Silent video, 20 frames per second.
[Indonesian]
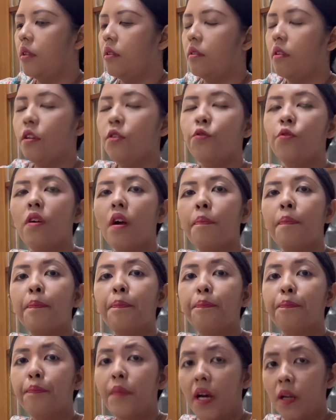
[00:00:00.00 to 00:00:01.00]
saya juga
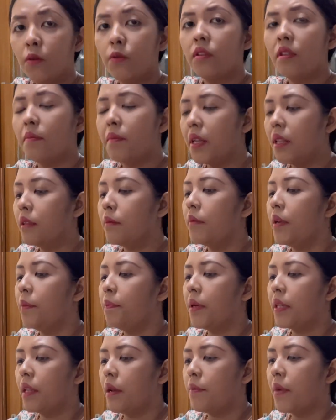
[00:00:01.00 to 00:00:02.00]
baru
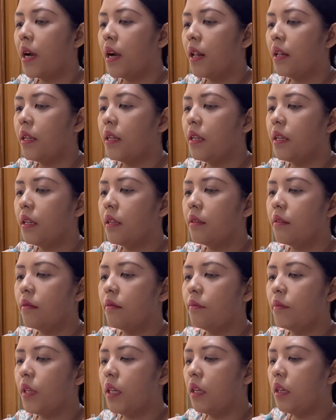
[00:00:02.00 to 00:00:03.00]
teman-teman pertama kali nih
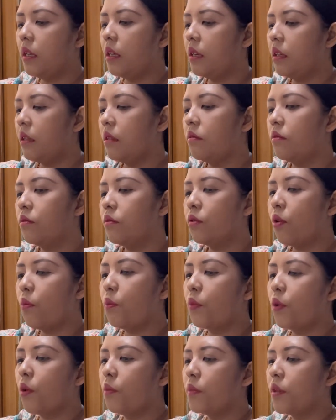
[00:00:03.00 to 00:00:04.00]
bikin
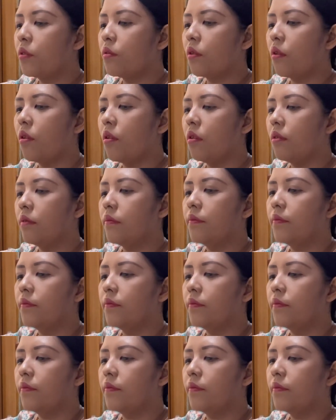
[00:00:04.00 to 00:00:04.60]
combro misro